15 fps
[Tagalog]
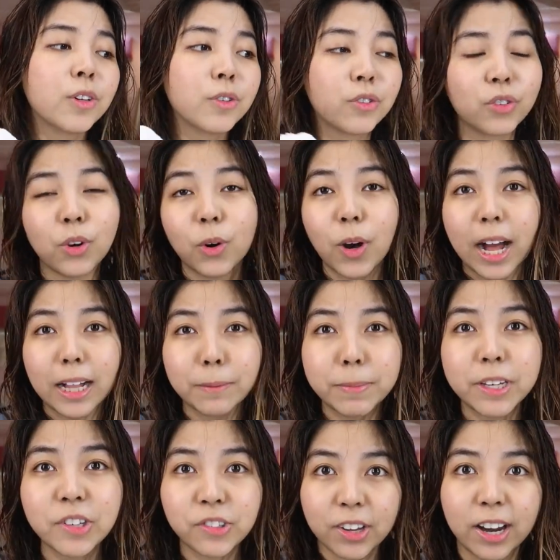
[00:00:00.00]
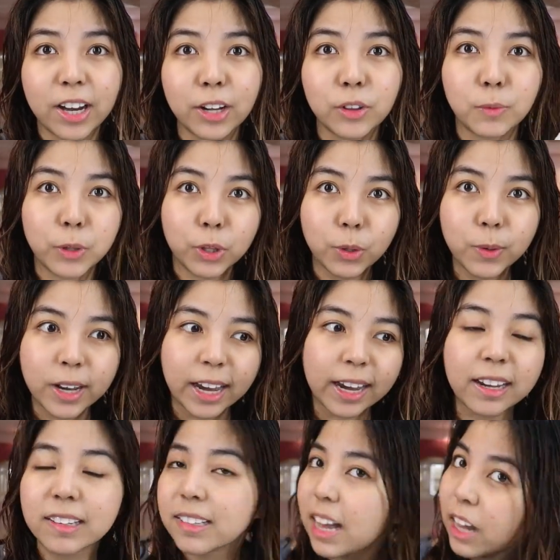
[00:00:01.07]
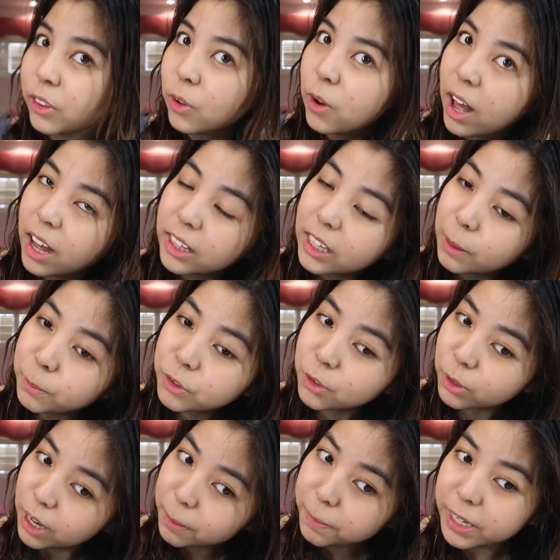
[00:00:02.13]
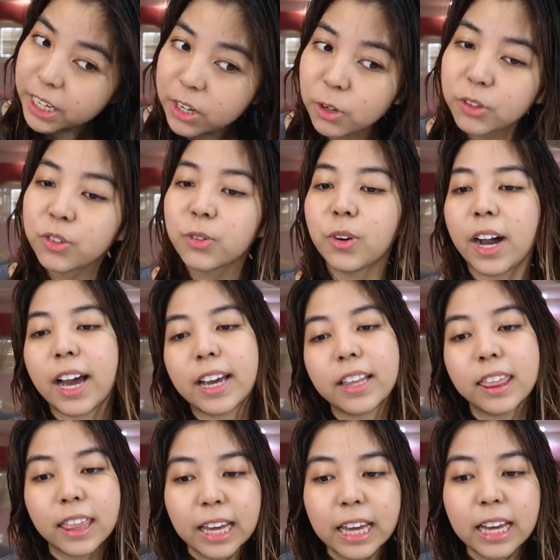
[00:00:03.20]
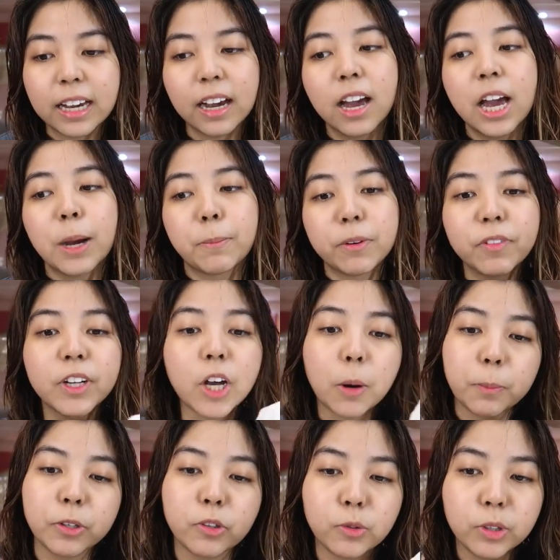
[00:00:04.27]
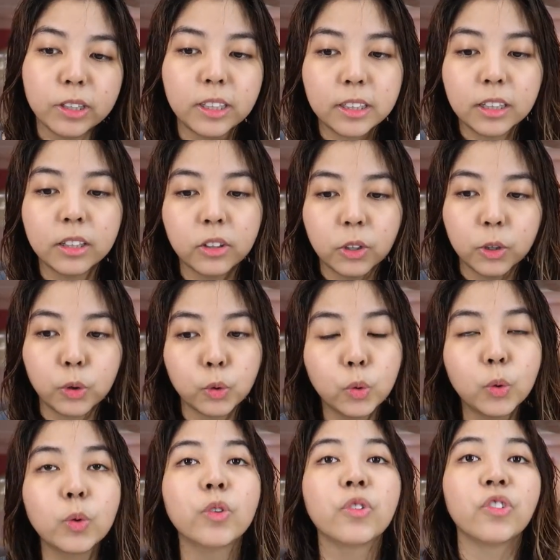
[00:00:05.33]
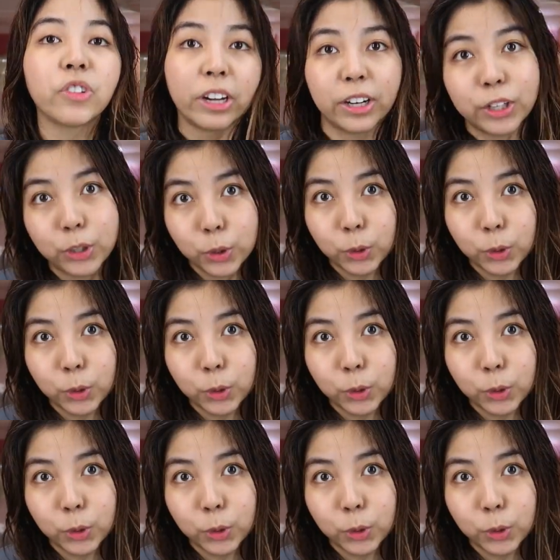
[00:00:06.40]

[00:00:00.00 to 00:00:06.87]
So, I'll be sharing it with you guys. Sakto kakatapos ko lang maligo. So, I think perfect opportunity din to to share